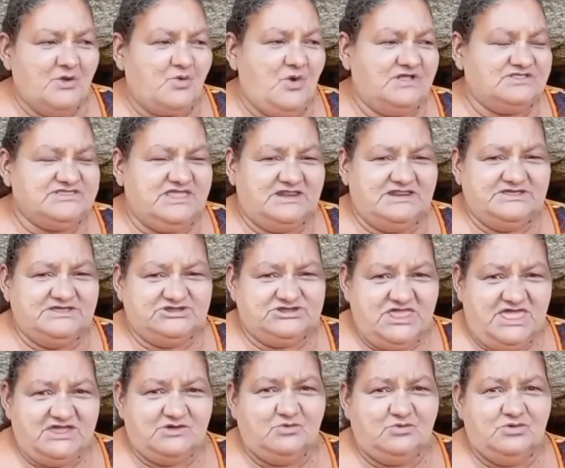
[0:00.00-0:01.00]
Quando ele
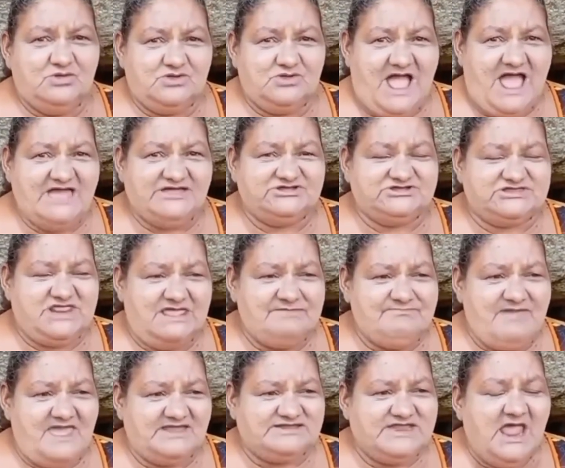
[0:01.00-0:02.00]
chega, o lugar
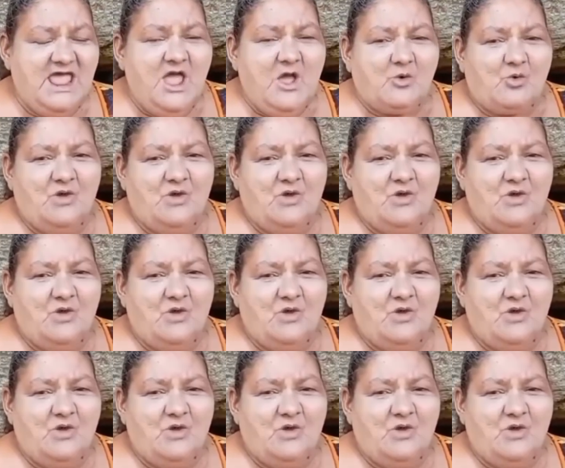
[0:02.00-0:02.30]
estremece.